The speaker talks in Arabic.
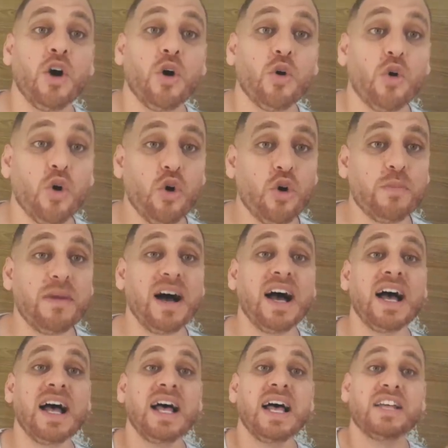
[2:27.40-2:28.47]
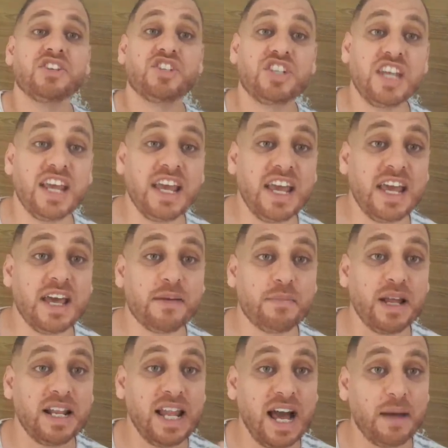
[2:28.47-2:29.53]
وهما شهاب
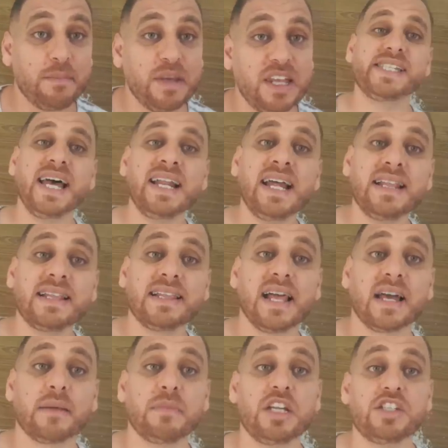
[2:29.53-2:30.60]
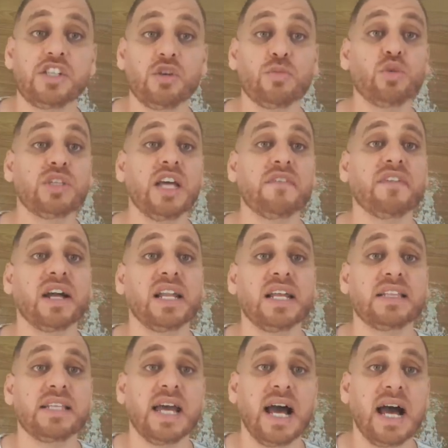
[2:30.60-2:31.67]
اللاعبي سند الخميسي مدافع
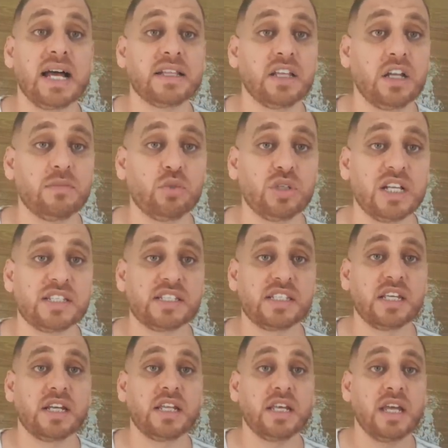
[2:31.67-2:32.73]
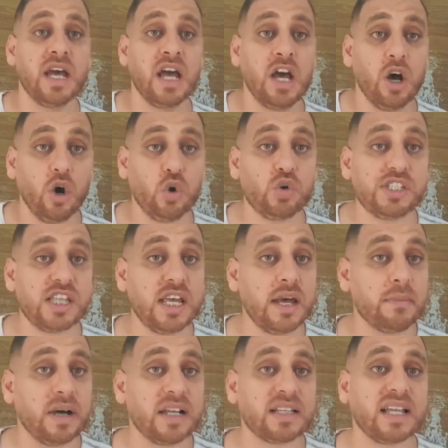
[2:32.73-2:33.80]
الاتحاد المنستيري
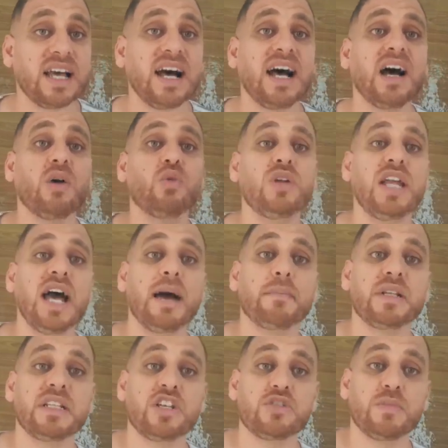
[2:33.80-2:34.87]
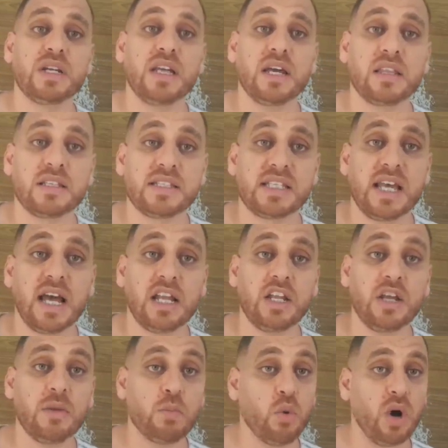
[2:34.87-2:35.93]
حسام اتقاء ولاعب النجم الرياضي
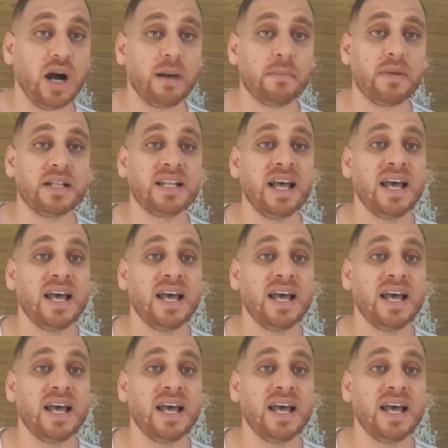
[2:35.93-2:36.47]
الساحلي محمد